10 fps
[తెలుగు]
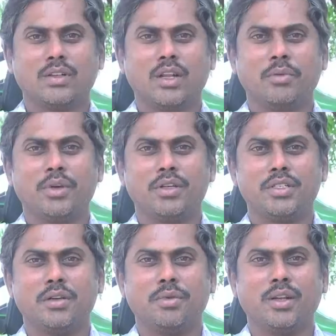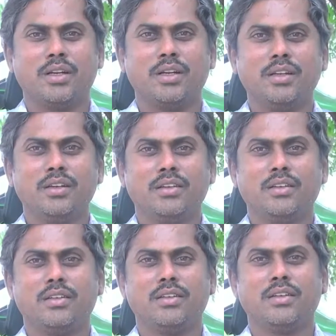నా పేరు జయపాల్ రెడ్డి
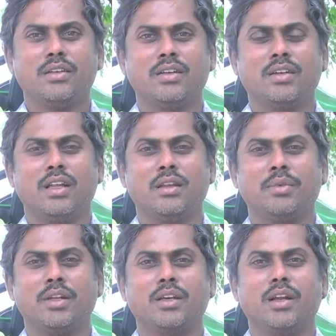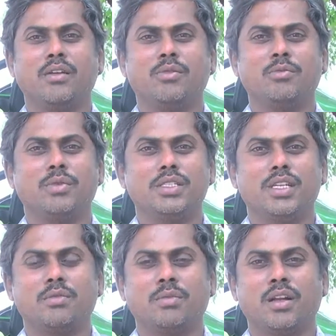కల్లపల్లి గ్రామం
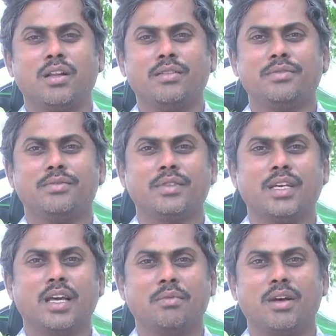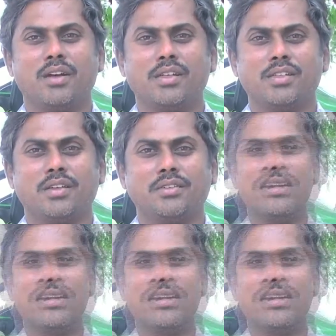బెజ్జంకి మండల్ కరీంనగర్ డిస్టిక్